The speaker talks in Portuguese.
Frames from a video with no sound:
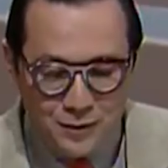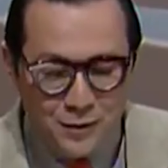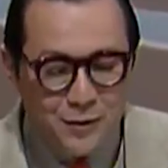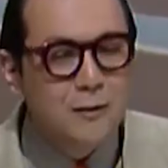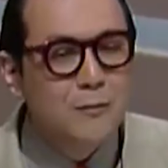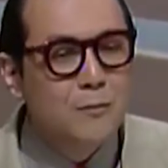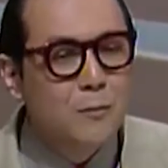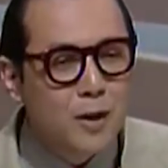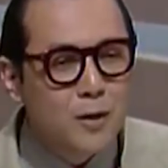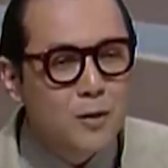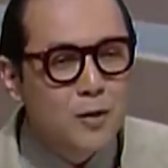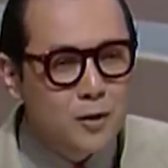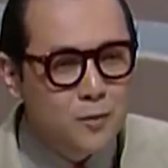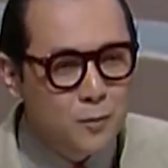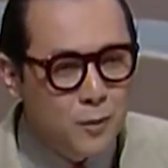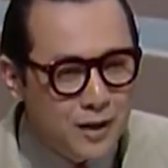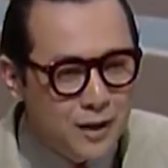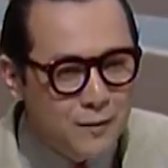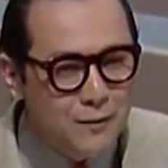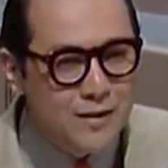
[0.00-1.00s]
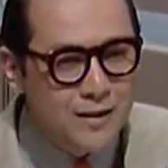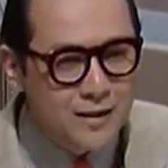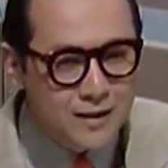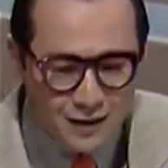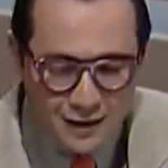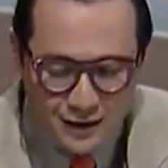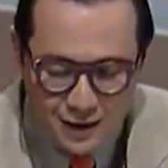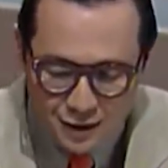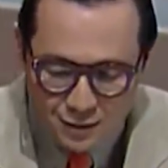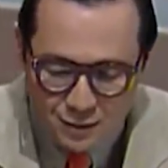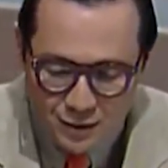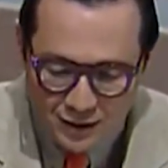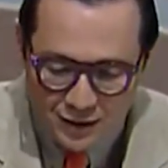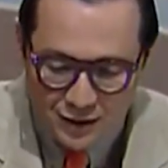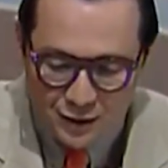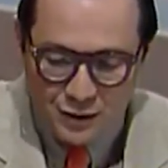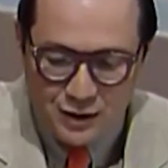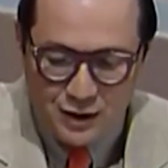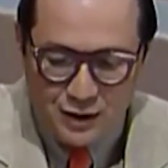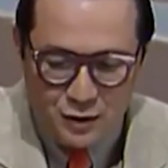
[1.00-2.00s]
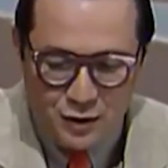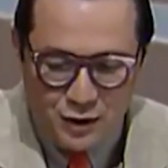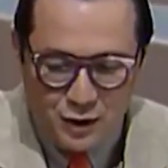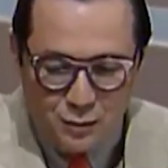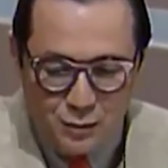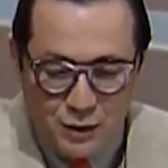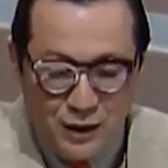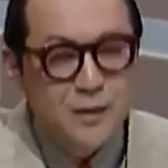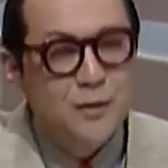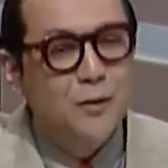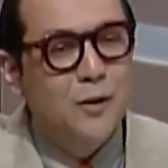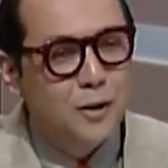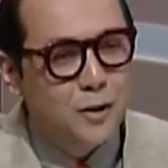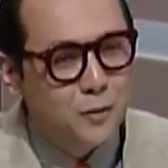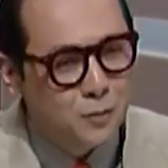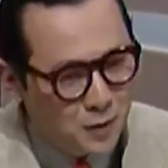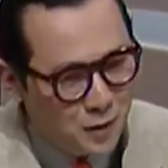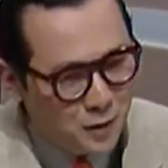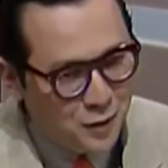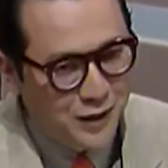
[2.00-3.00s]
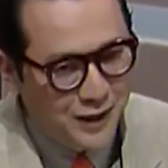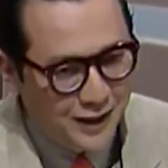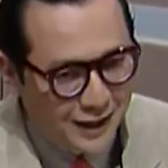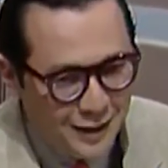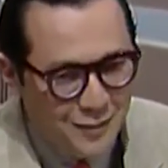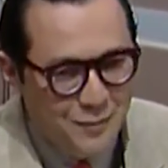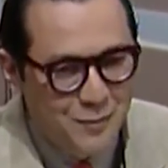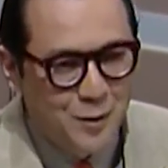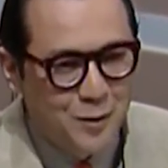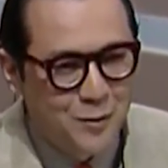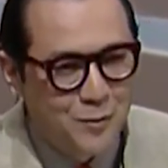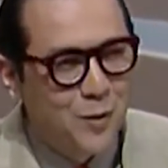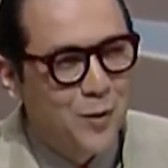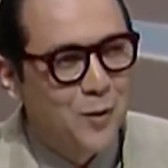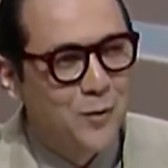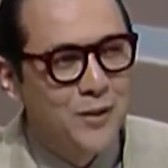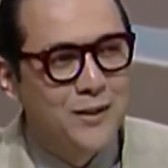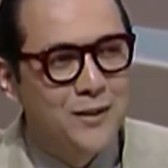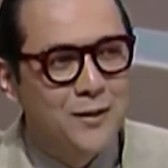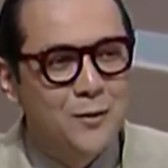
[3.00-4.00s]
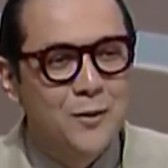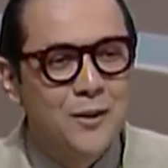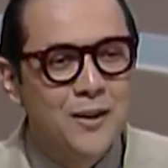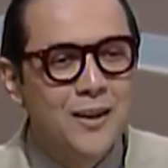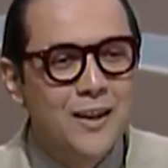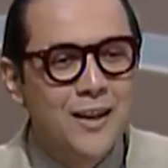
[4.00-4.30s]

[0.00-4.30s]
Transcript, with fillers: Embora o nosso programa seja transmitido nacionalmente, eu acho que para o senhor é até muito bom isso.